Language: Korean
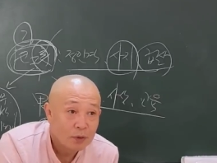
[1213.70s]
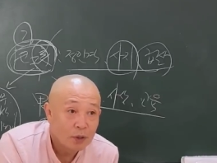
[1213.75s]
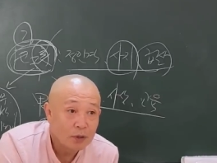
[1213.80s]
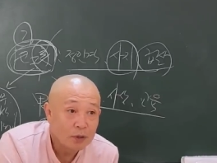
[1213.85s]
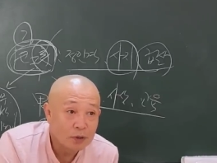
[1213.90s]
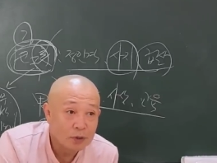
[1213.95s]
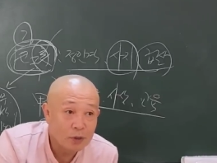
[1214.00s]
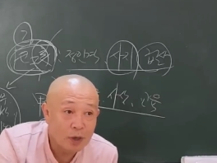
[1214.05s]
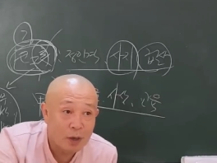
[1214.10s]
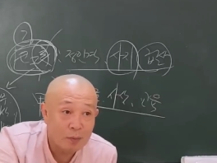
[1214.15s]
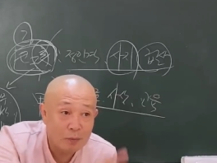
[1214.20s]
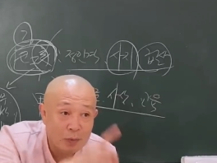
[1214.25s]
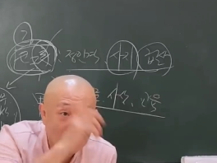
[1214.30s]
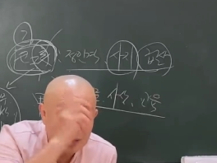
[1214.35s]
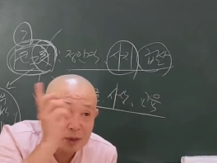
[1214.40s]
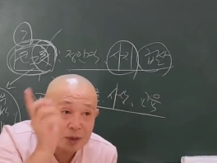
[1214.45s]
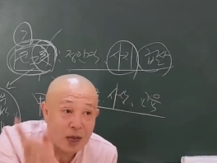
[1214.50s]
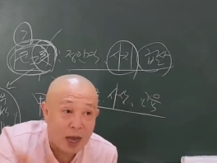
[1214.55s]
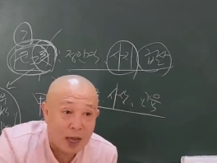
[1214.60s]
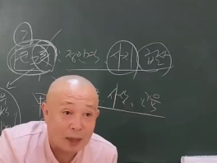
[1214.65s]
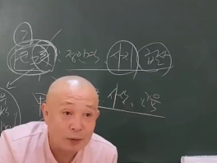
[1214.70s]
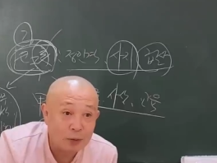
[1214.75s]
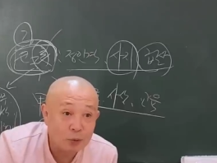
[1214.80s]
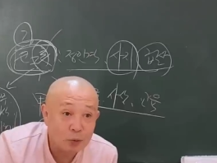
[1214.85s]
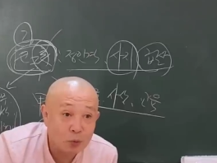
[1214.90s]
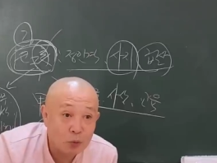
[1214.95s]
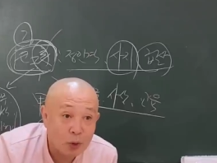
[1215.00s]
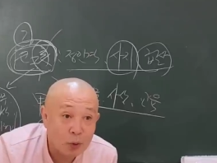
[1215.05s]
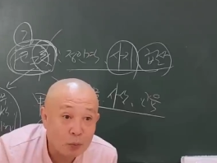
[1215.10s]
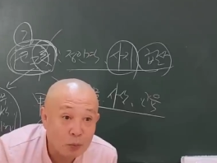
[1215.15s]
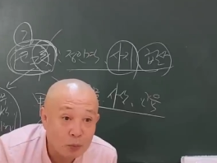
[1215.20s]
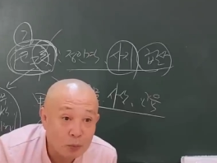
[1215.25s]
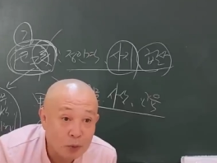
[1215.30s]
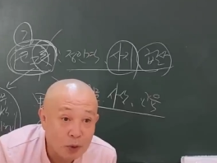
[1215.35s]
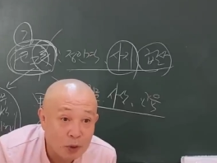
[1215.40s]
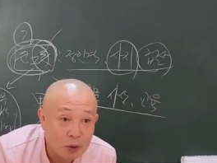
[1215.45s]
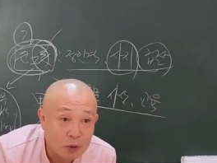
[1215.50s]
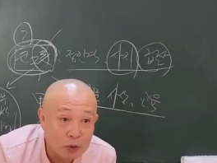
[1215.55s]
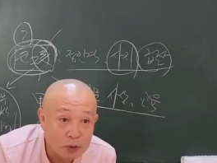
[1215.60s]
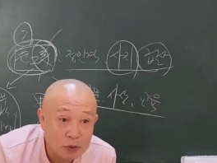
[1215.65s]
계절을 한 바퀴 안
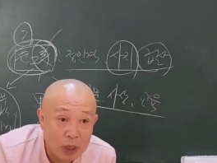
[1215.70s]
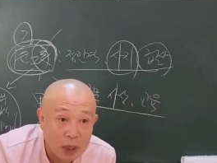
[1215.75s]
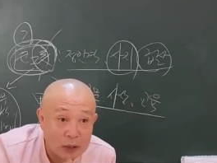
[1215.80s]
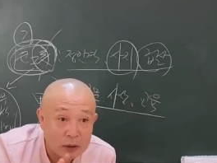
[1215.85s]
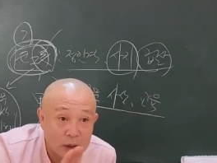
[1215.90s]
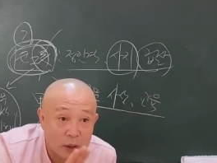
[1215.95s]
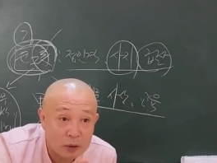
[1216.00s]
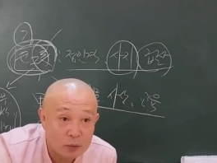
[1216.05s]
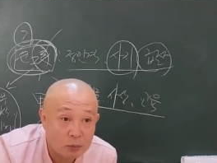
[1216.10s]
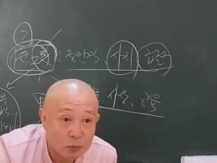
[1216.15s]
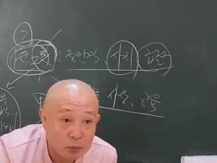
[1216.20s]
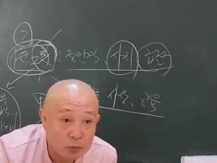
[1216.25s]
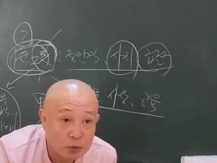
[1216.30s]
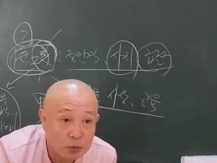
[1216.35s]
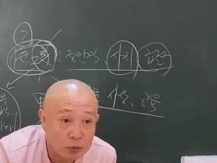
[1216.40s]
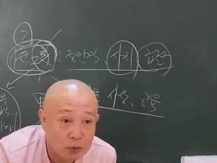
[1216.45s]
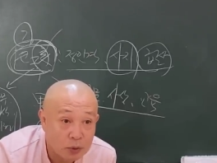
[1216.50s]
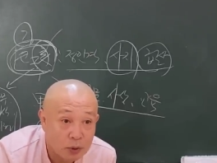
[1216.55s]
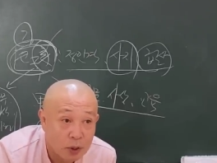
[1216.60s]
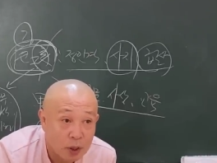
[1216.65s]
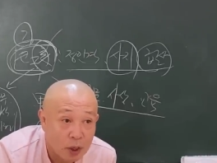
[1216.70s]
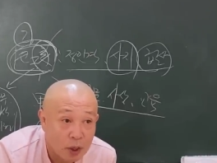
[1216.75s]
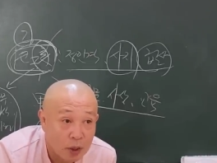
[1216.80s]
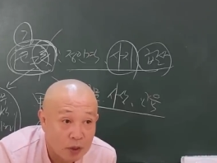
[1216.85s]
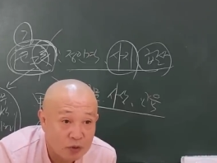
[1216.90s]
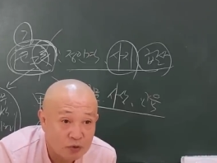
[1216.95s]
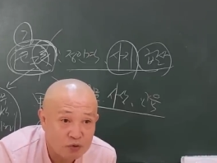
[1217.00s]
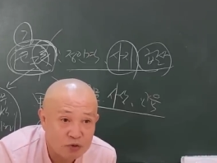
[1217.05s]
돌아보면 그 상상을 못 하는 거야.